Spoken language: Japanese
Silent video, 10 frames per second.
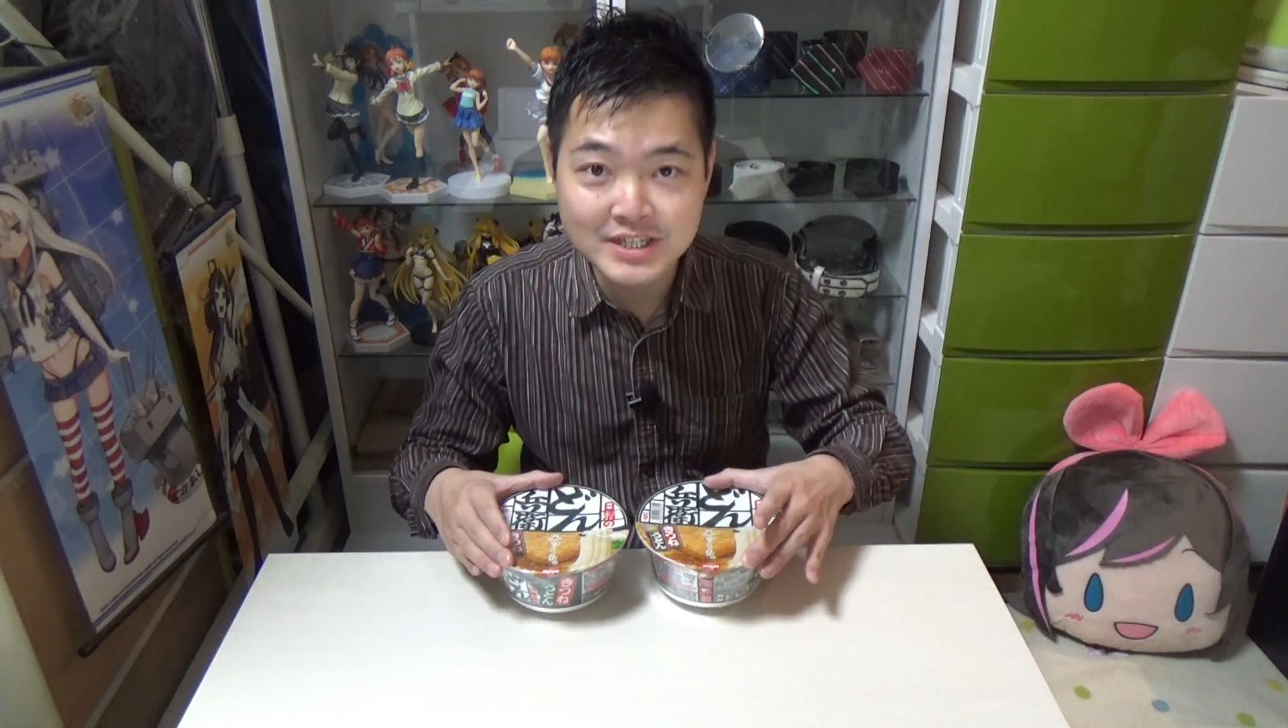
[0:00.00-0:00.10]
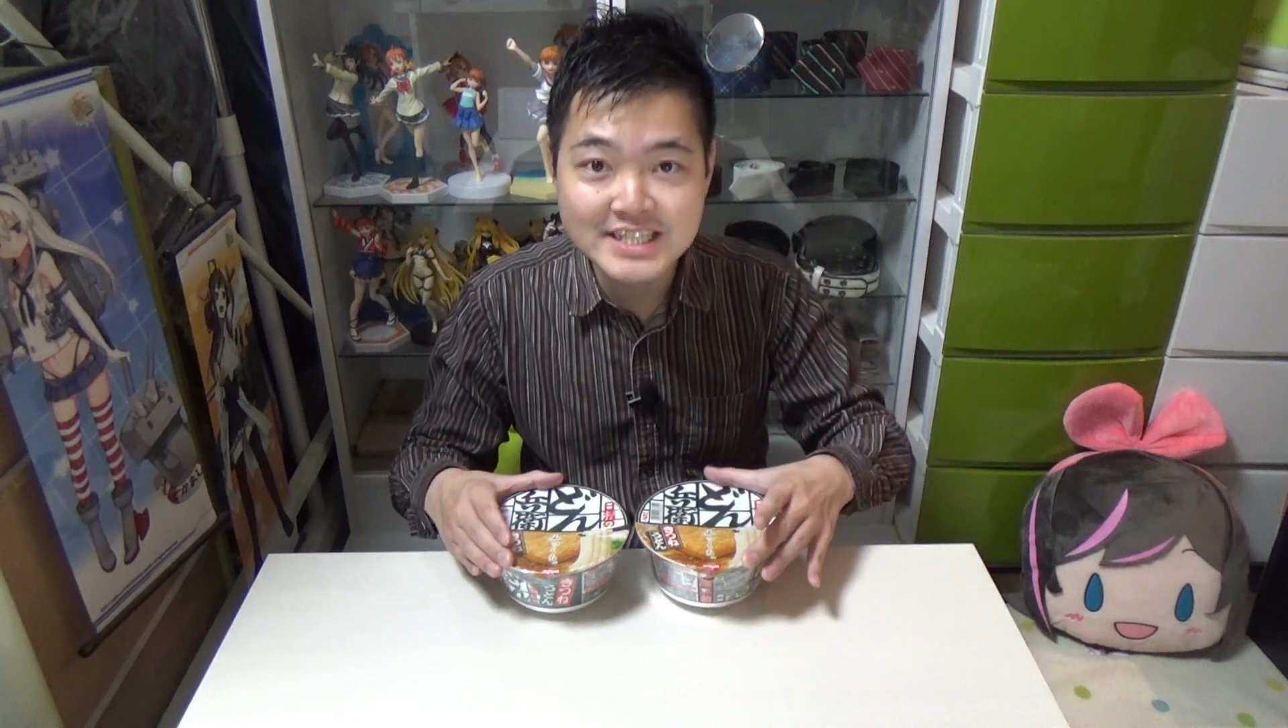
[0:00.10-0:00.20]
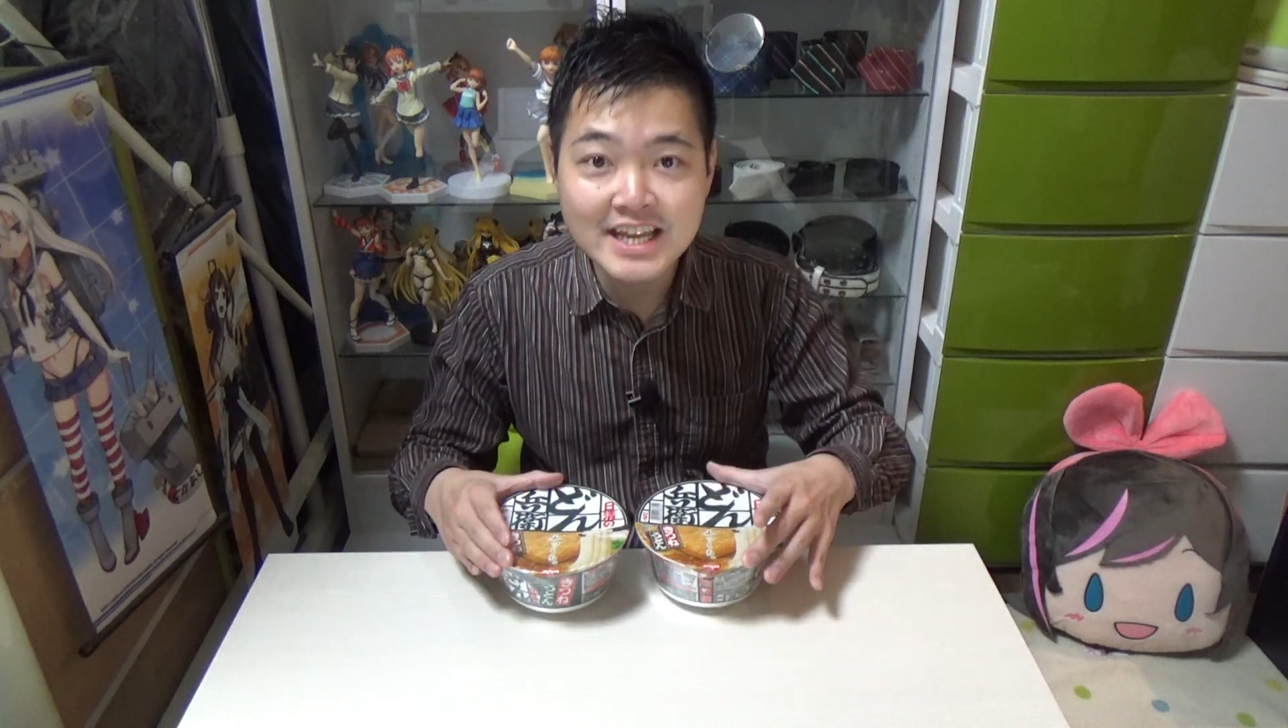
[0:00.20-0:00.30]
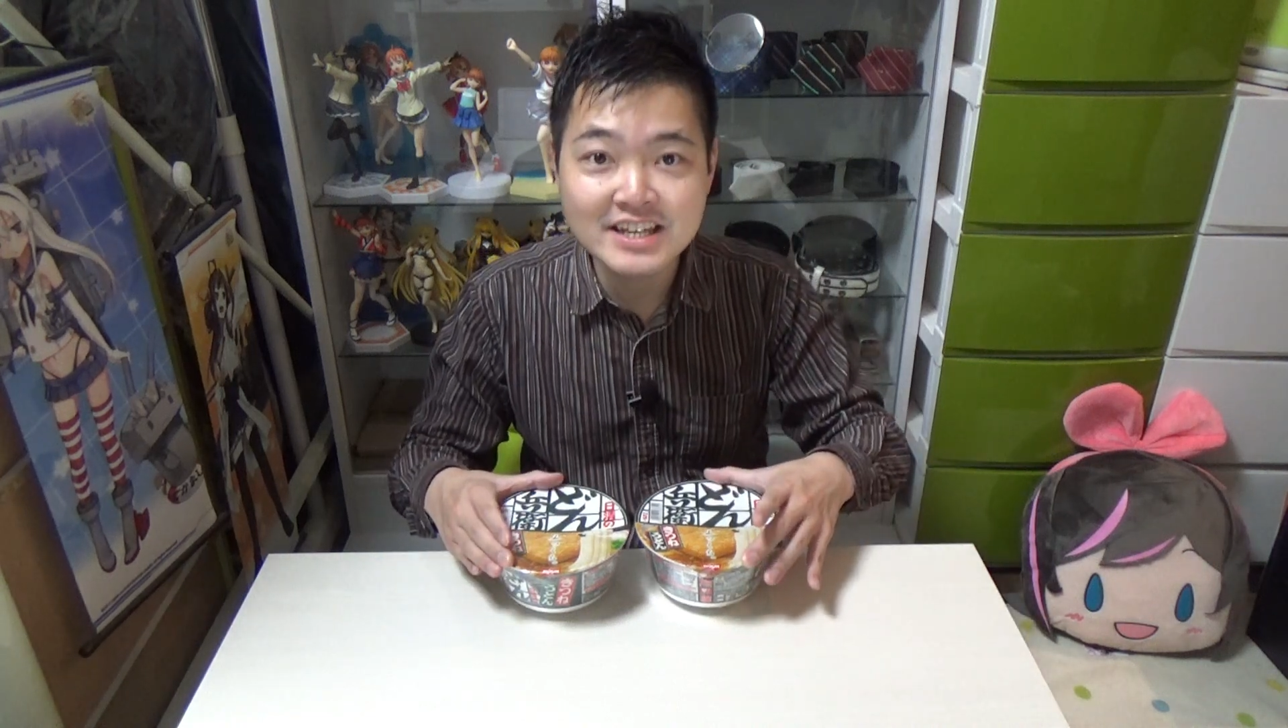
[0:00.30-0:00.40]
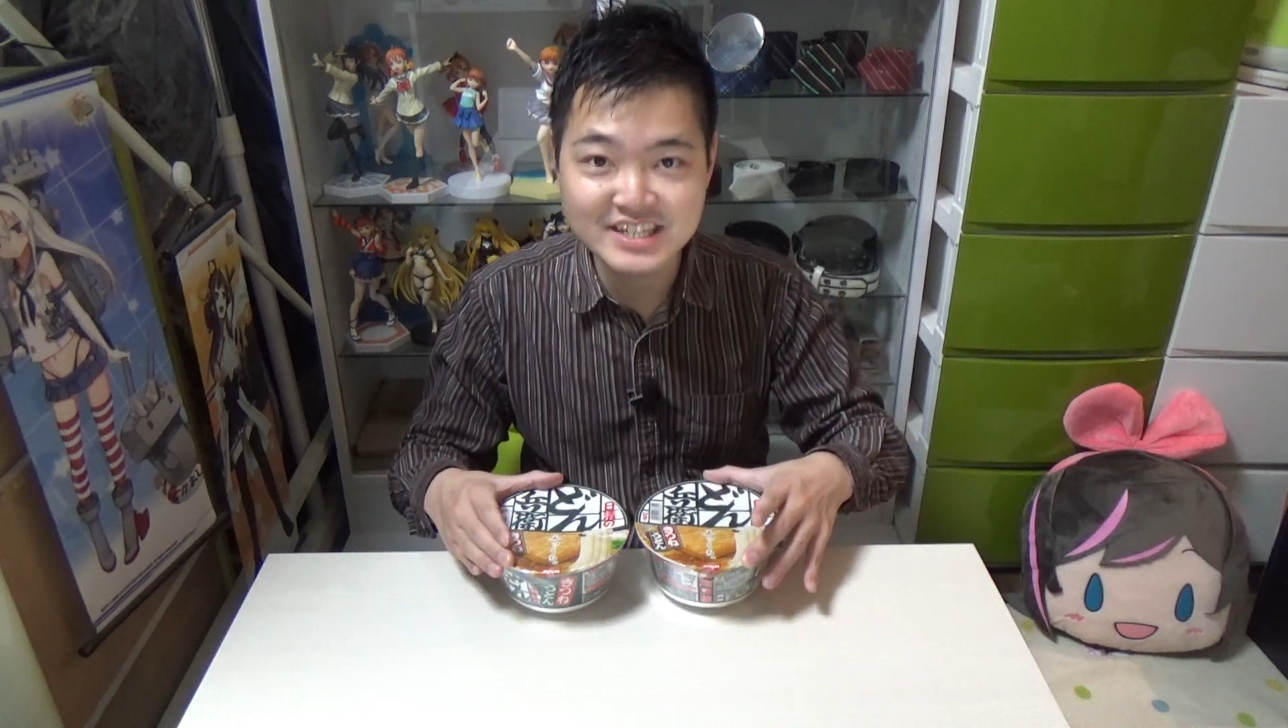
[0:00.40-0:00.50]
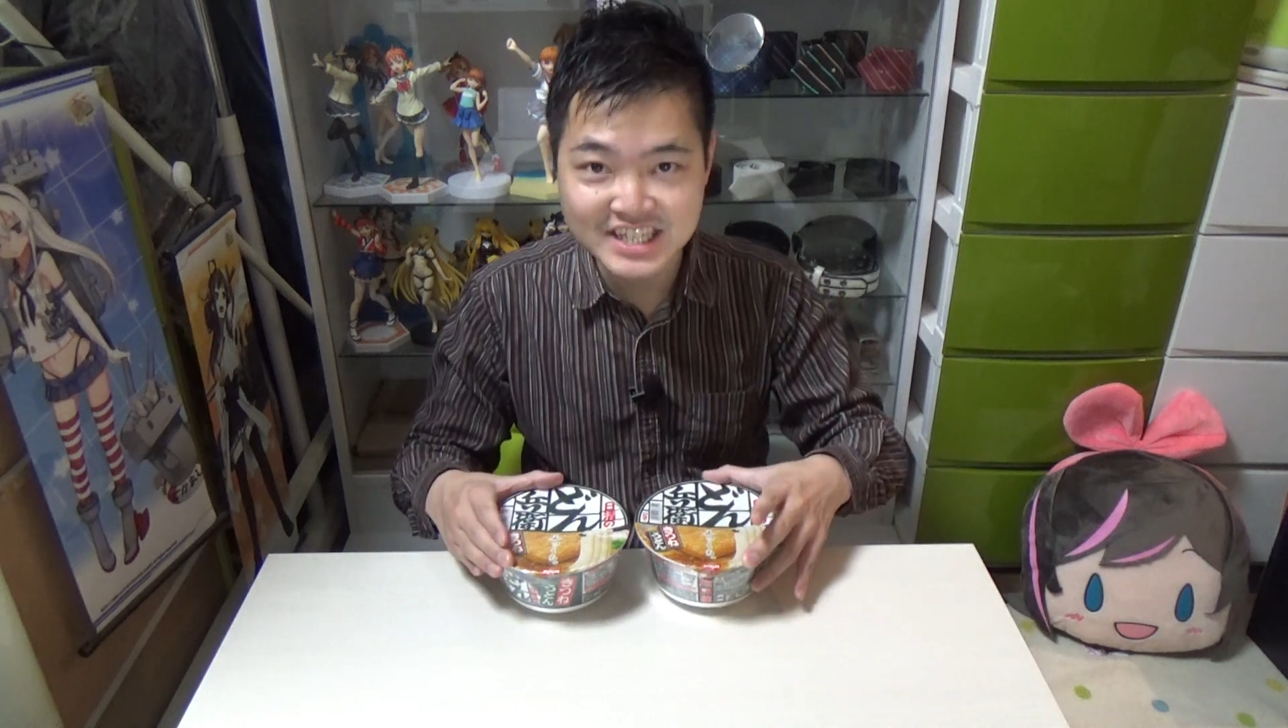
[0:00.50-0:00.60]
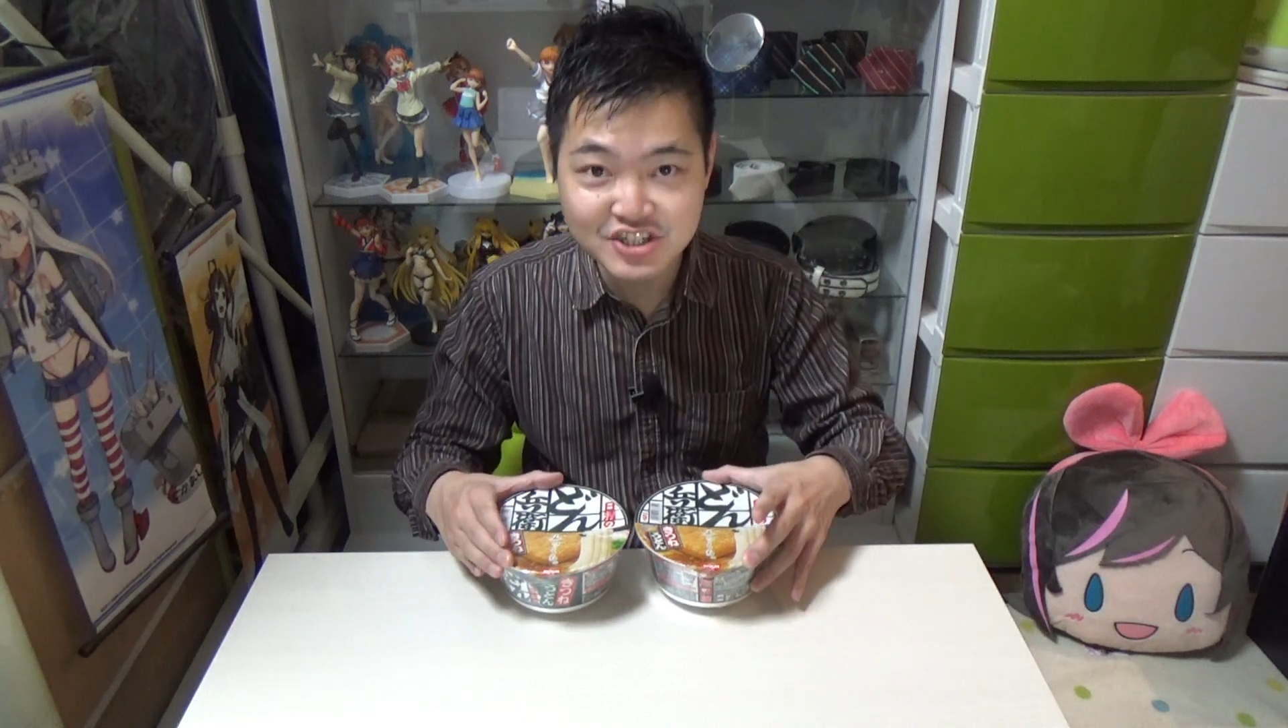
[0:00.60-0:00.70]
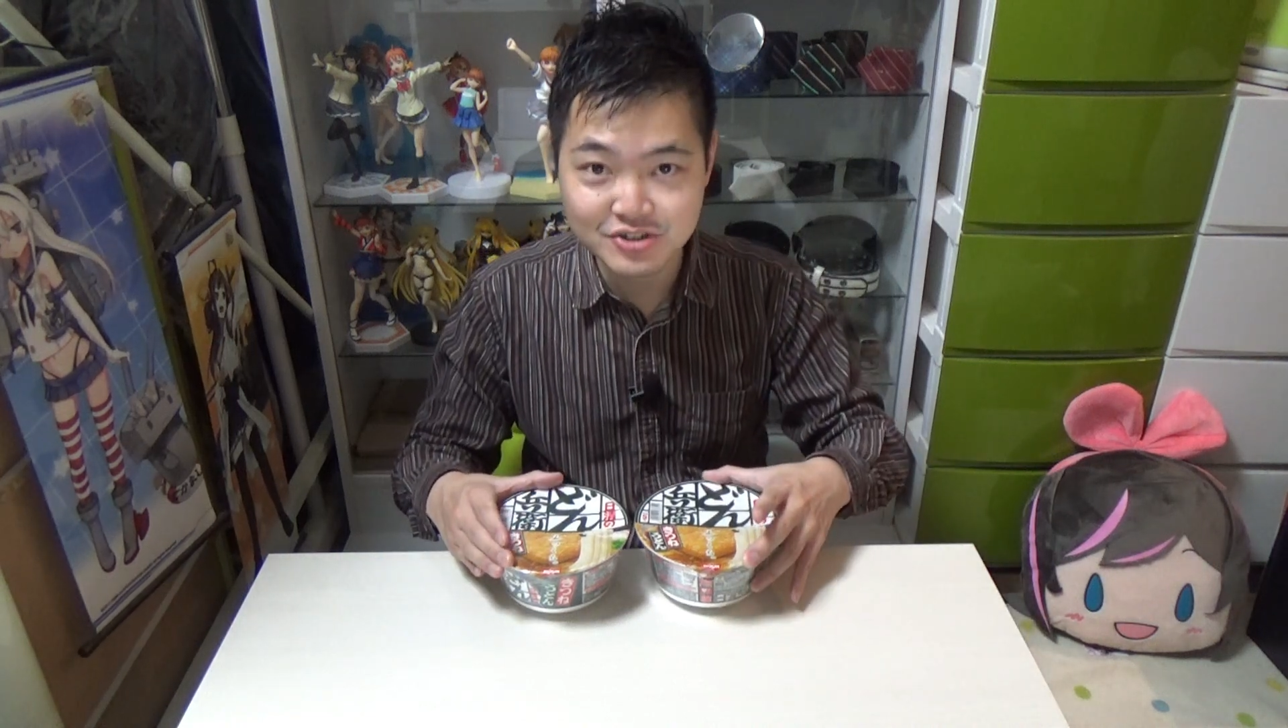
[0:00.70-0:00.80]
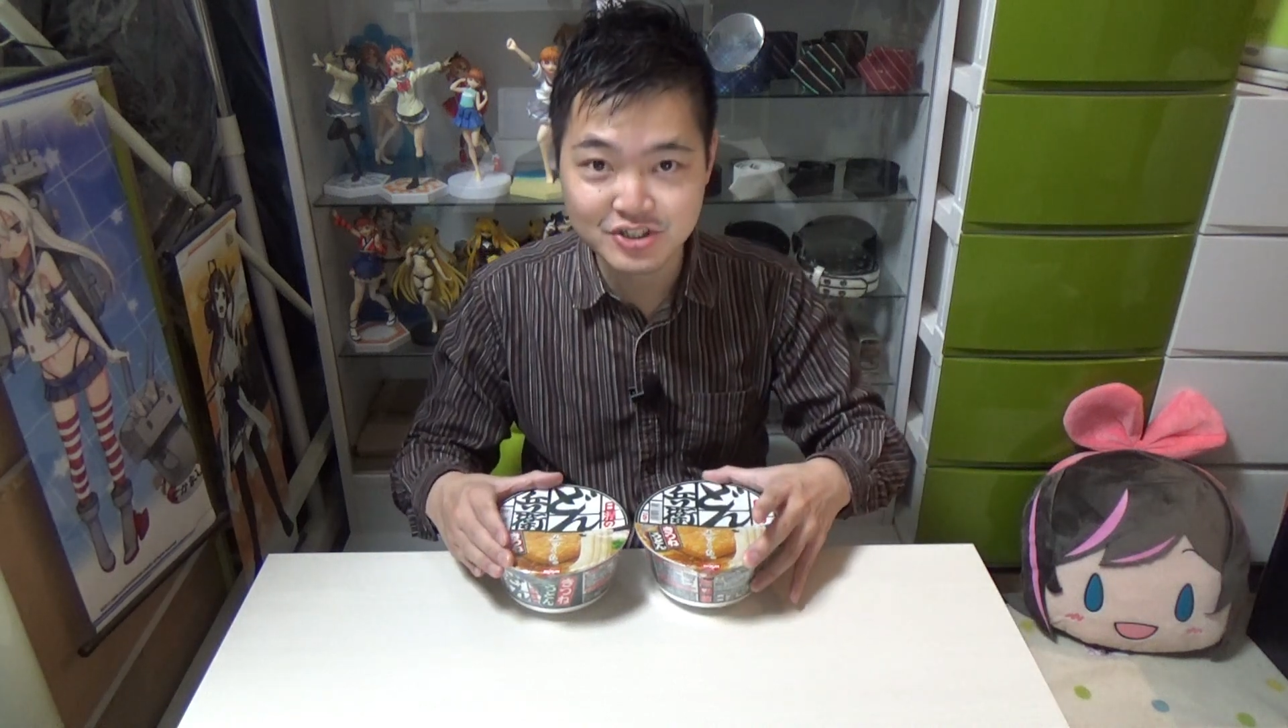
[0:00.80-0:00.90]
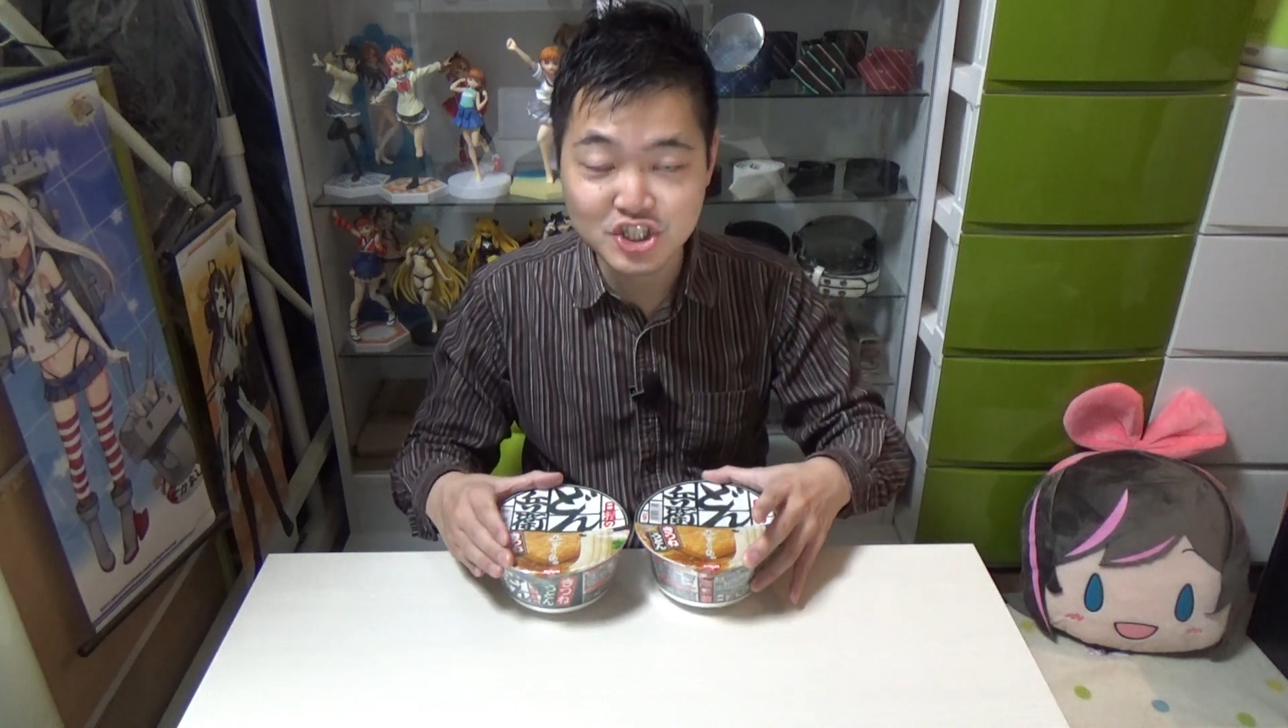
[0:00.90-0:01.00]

2020